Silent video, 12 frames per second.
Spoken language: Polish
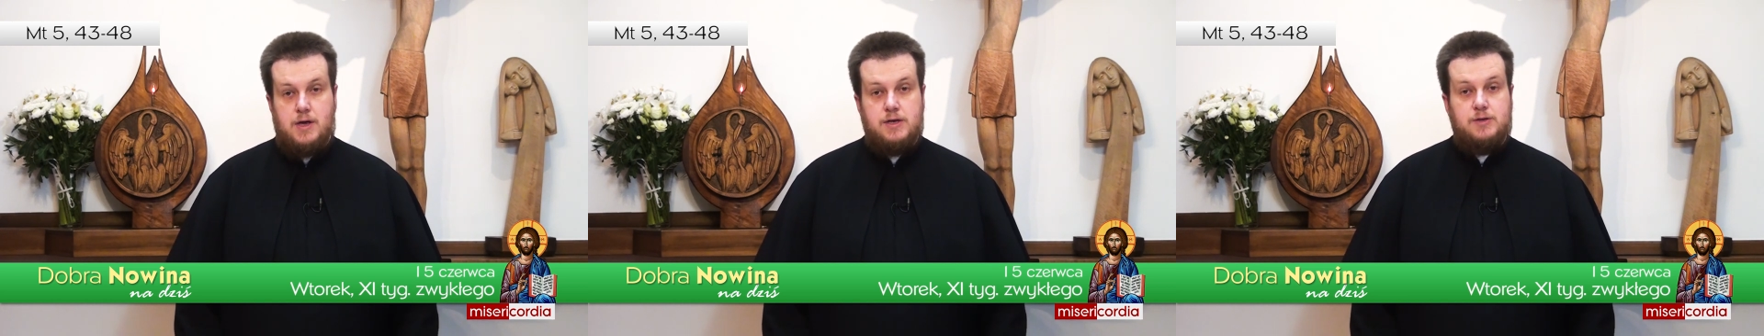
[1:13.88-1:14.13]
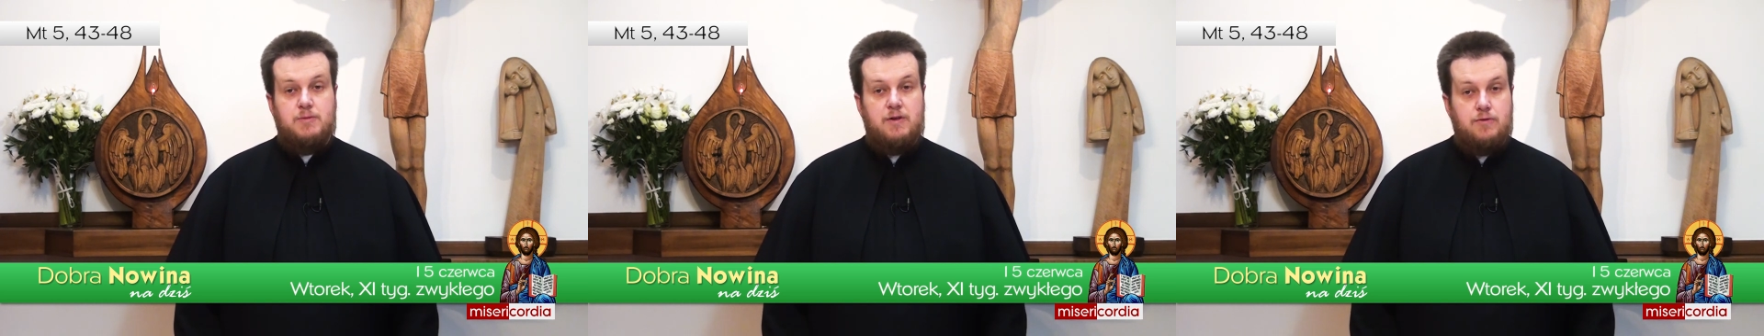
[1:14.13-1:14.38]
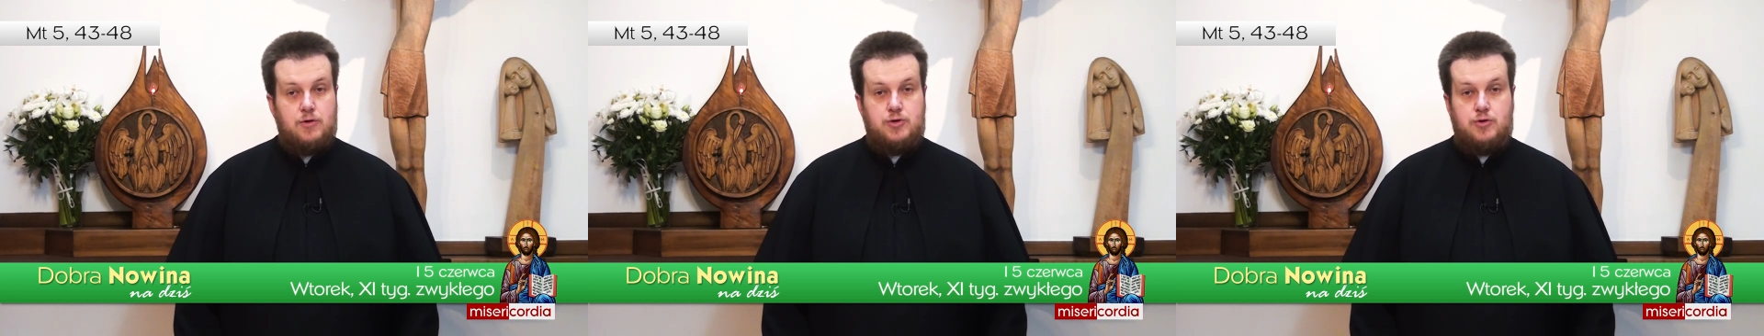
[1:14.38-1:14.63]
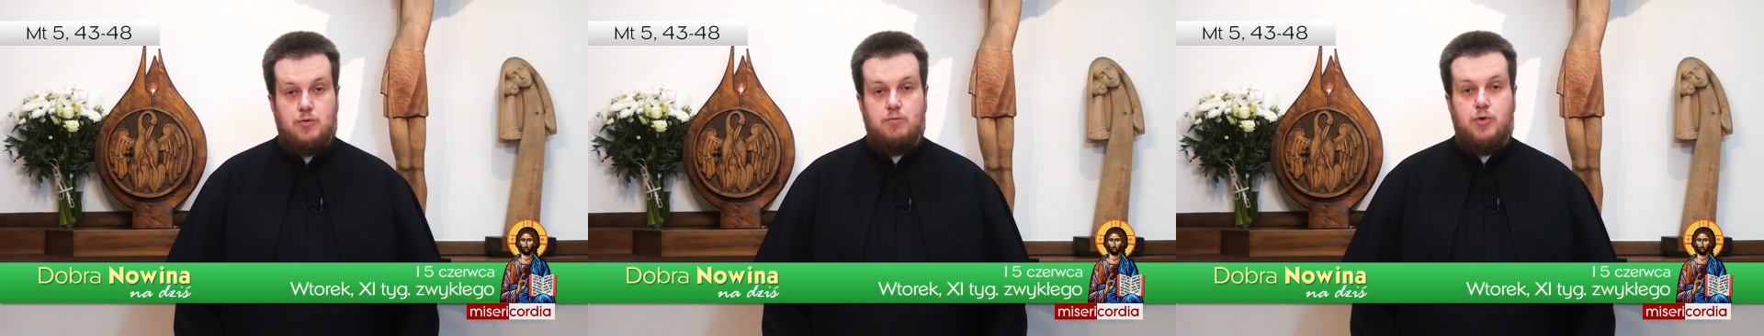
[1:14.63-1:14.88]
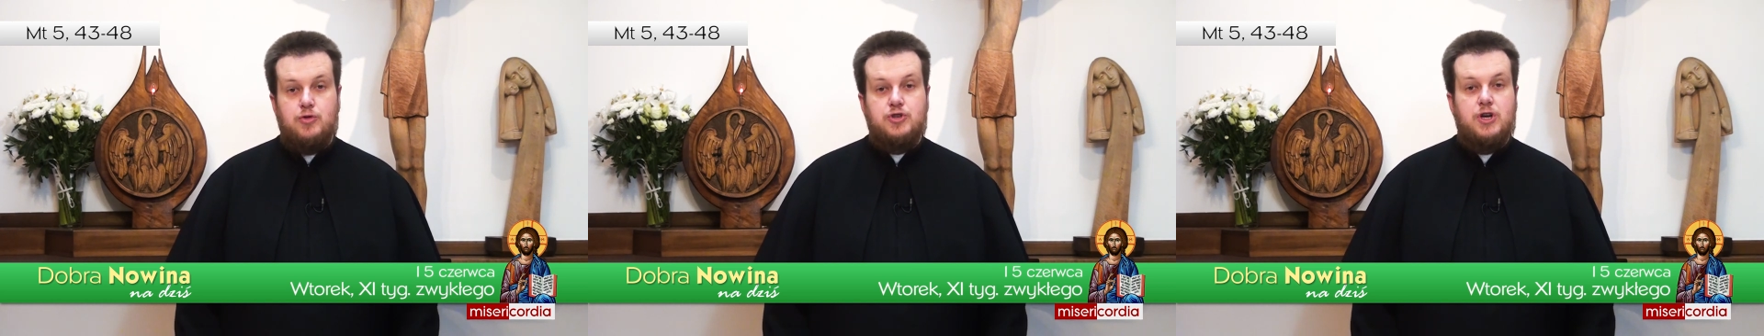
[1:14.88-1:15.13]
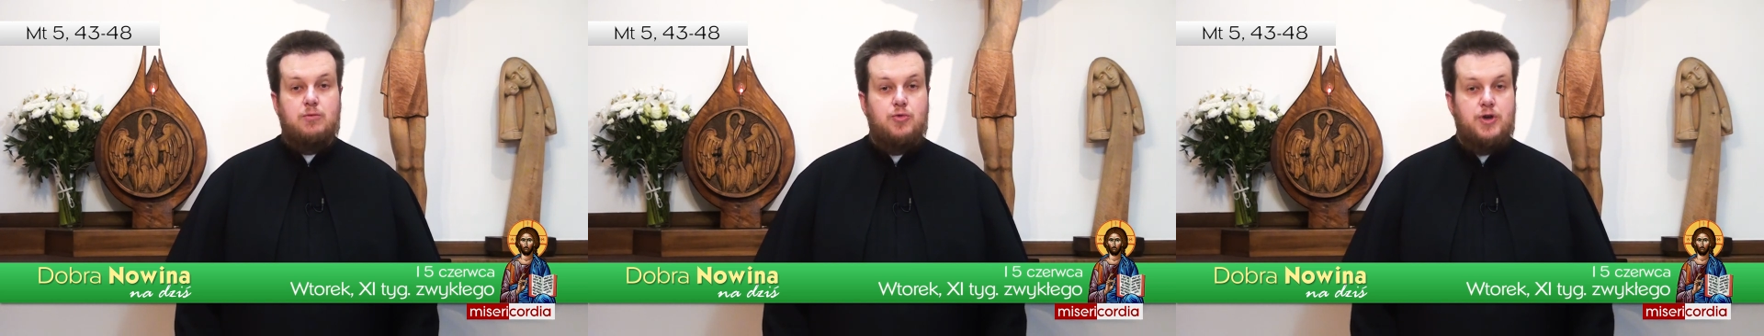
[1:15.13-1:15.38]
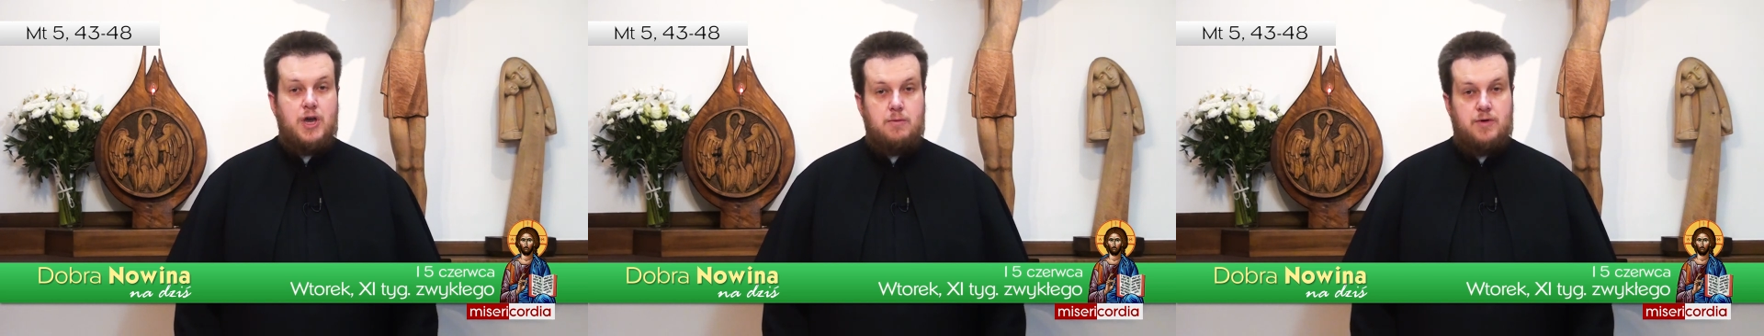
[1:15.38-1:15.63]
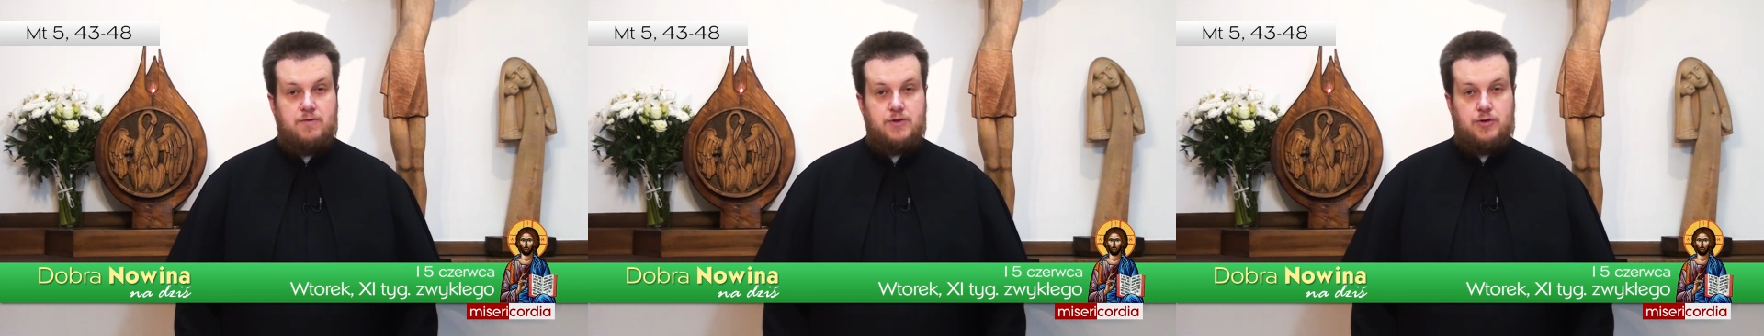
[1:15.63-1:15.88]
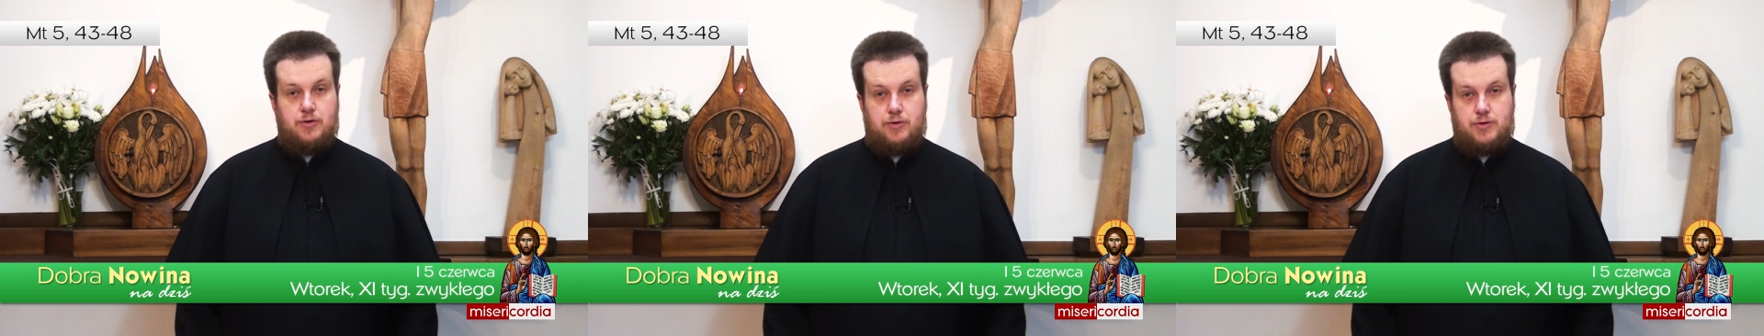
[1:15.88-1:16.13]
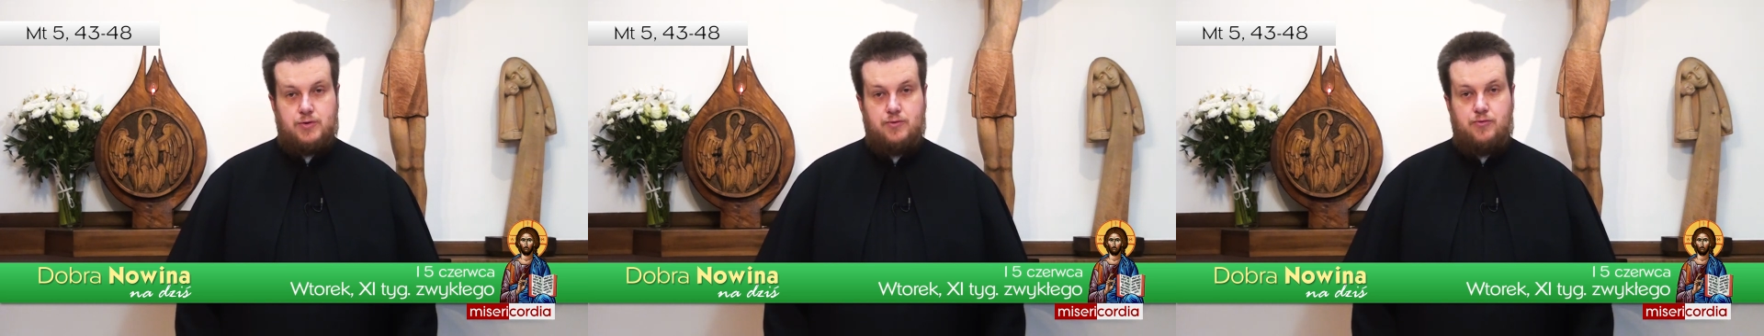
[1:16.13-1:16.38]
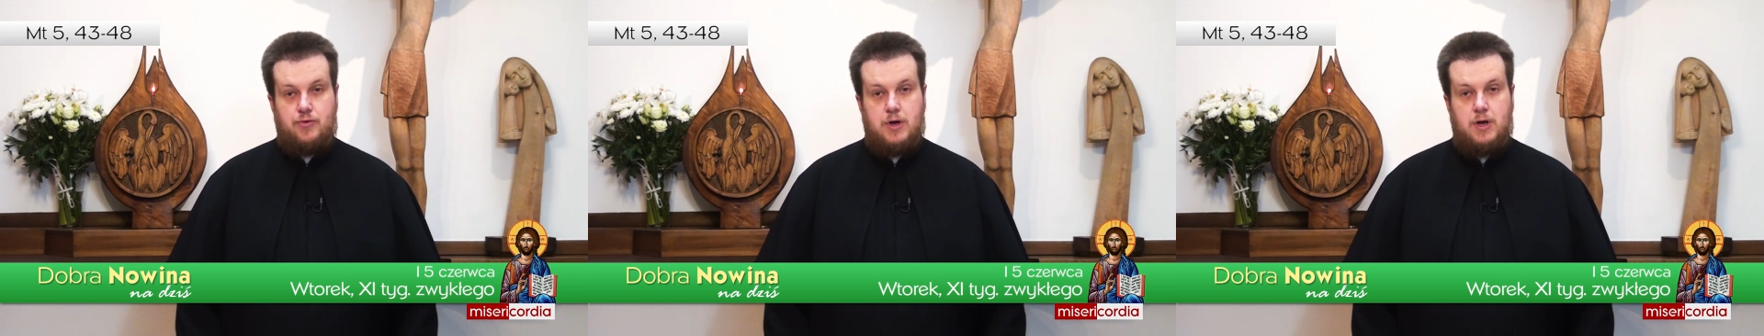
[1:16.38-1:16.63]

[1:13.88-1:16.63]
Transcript: Z pewnością potrzebujemy wzorców,